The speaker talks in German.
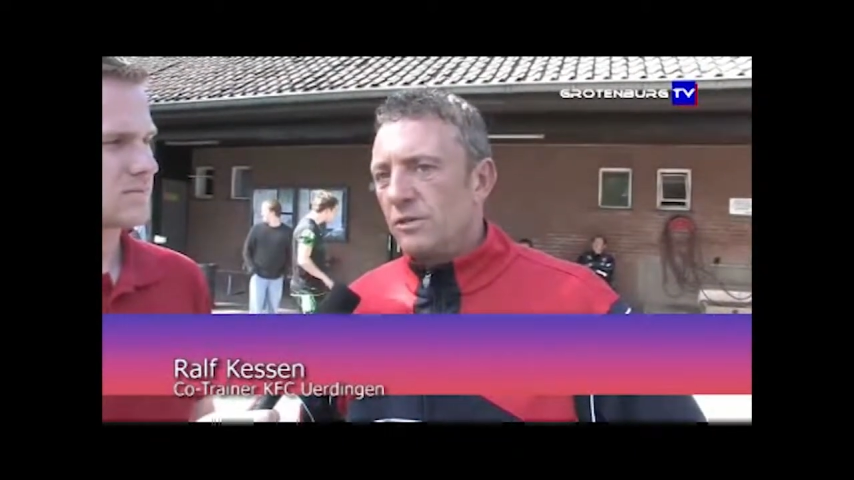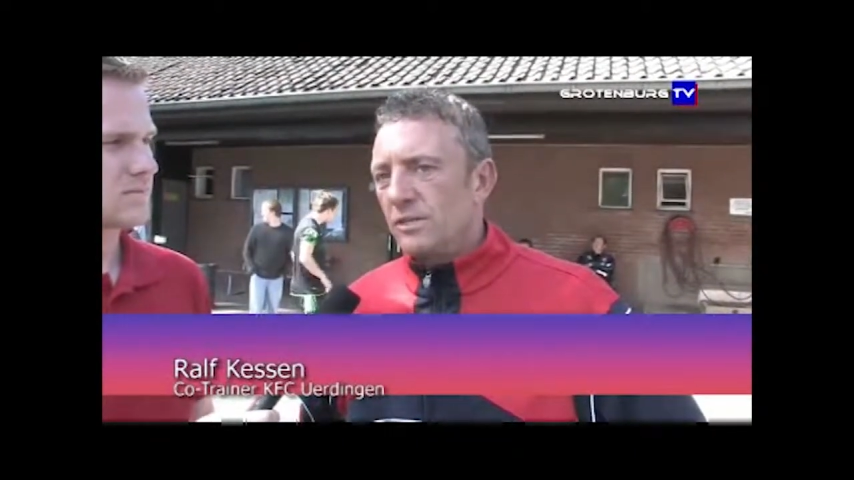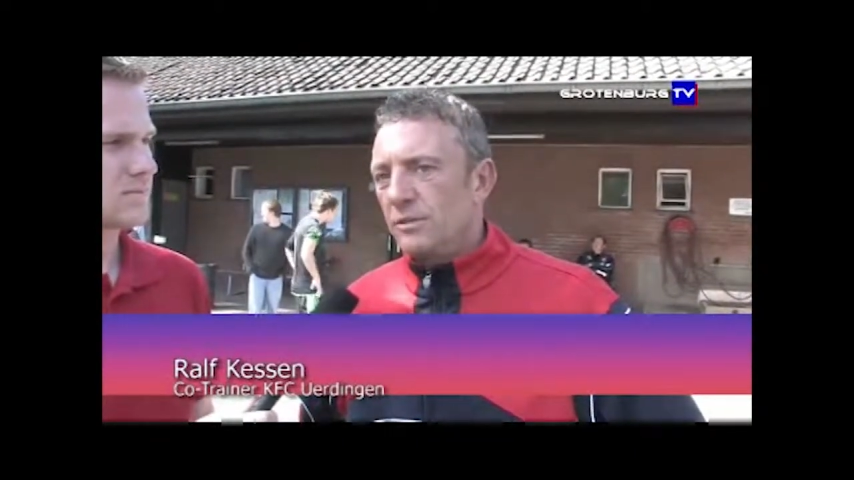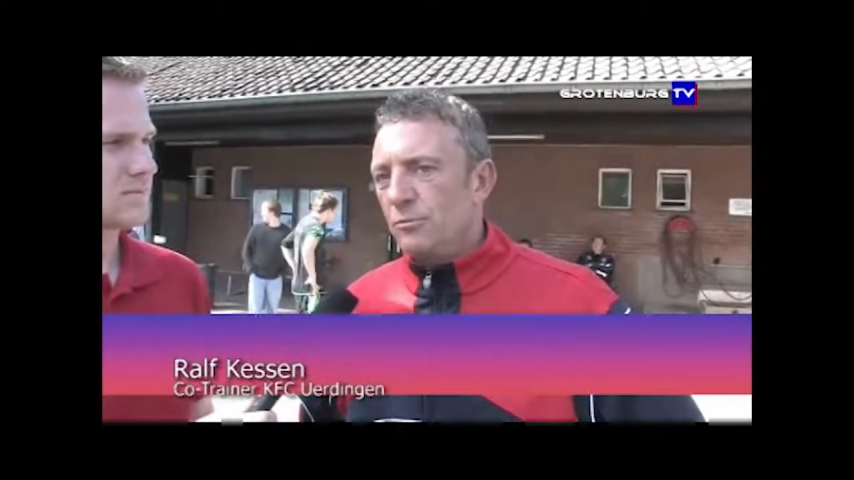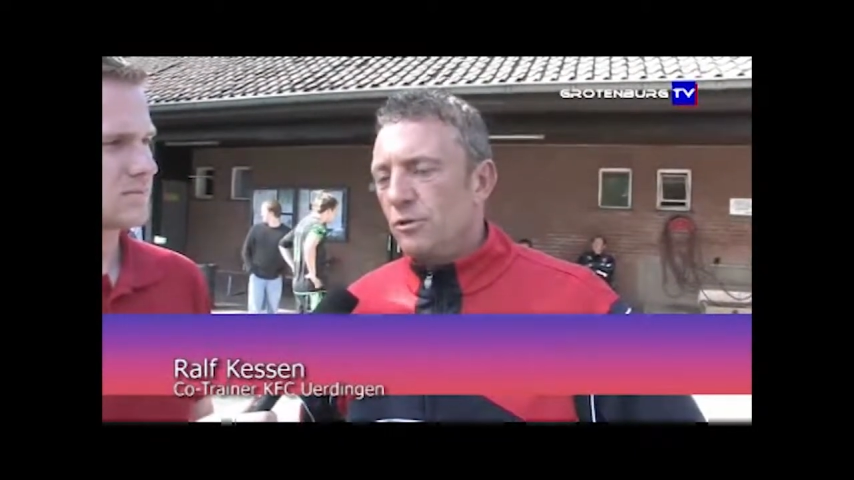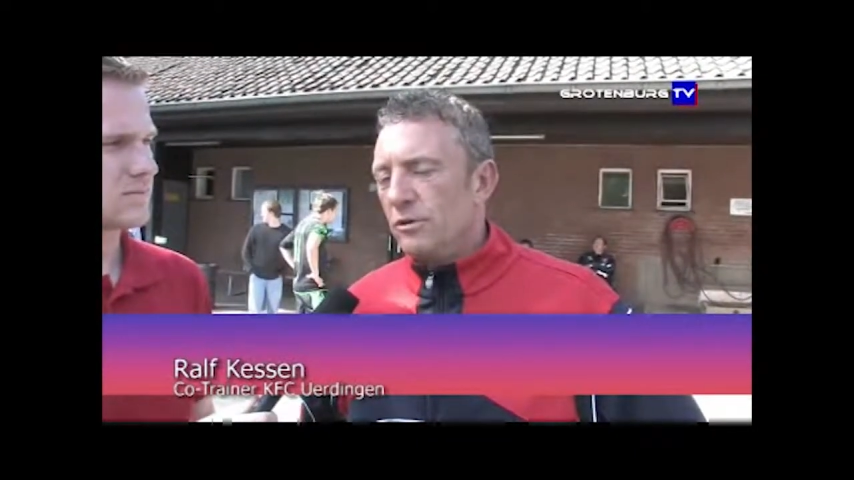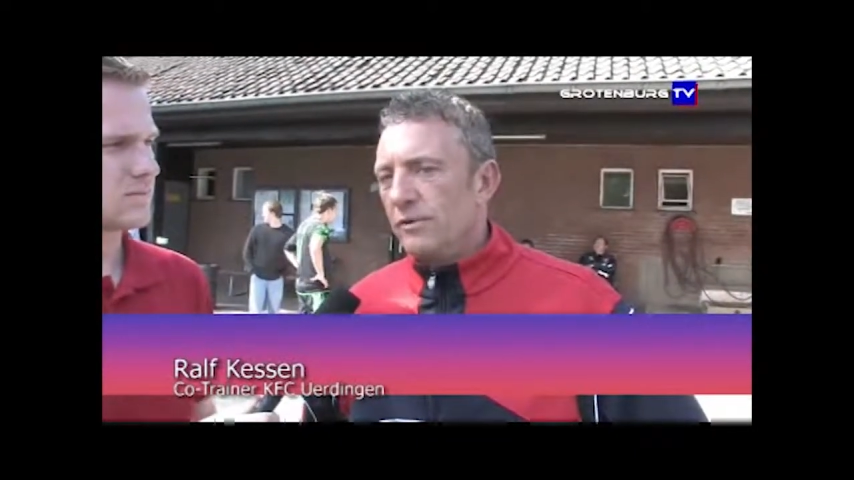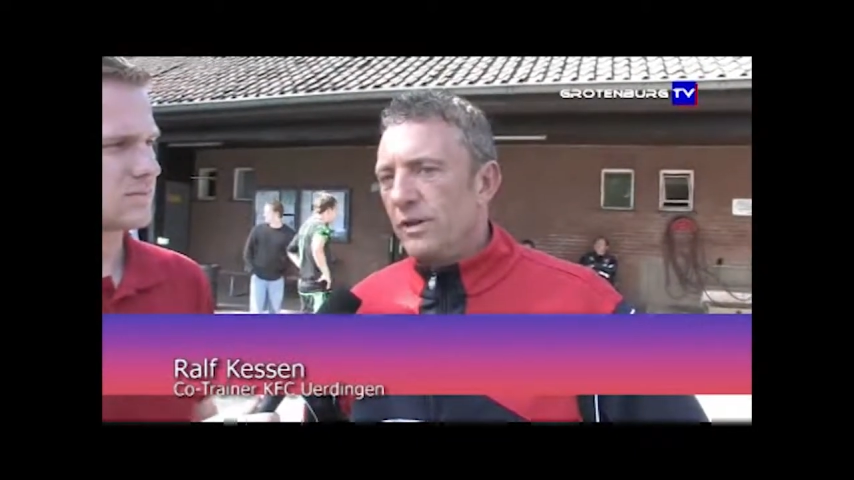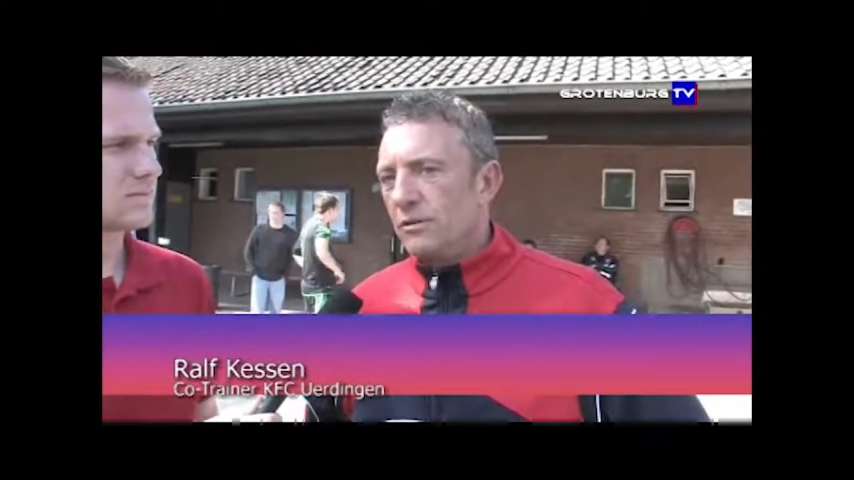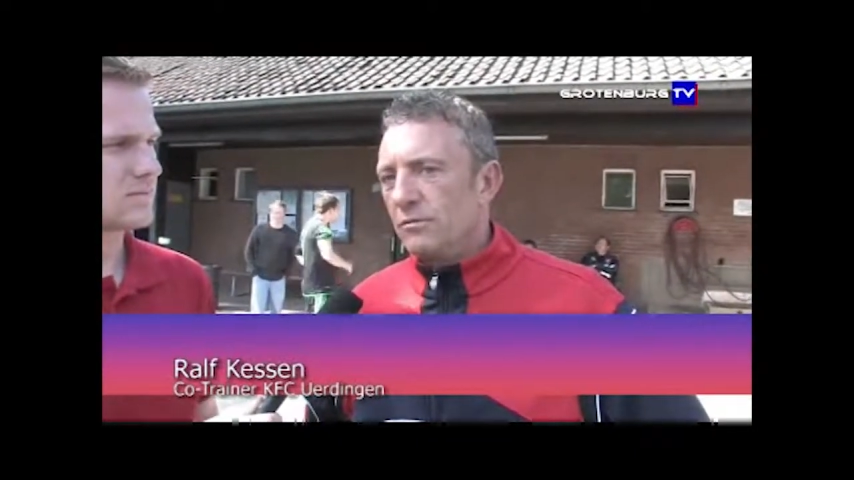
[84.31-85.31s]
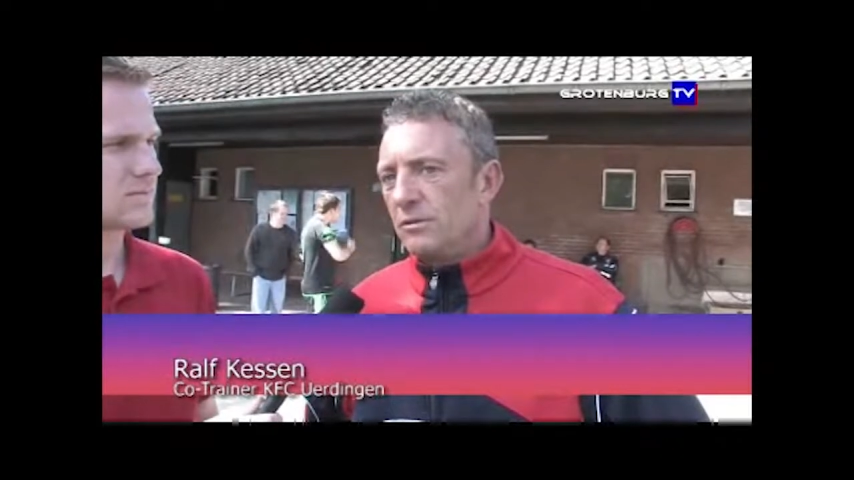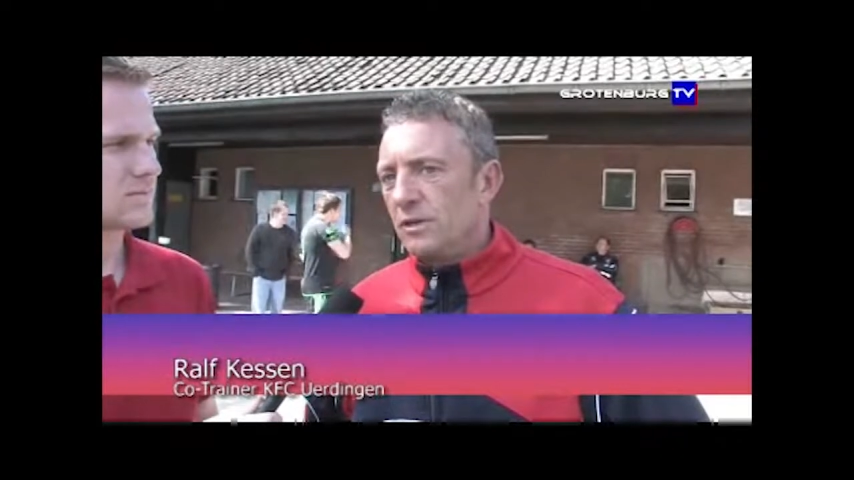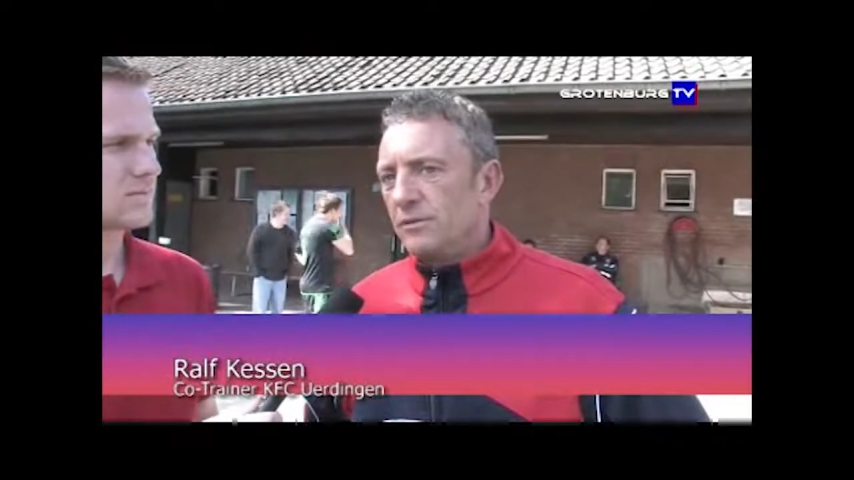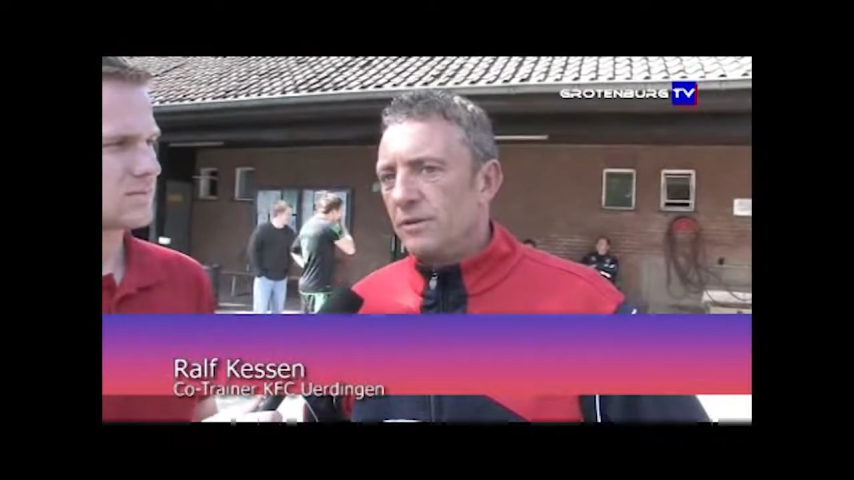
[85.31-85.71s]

dass sie müde werden und dass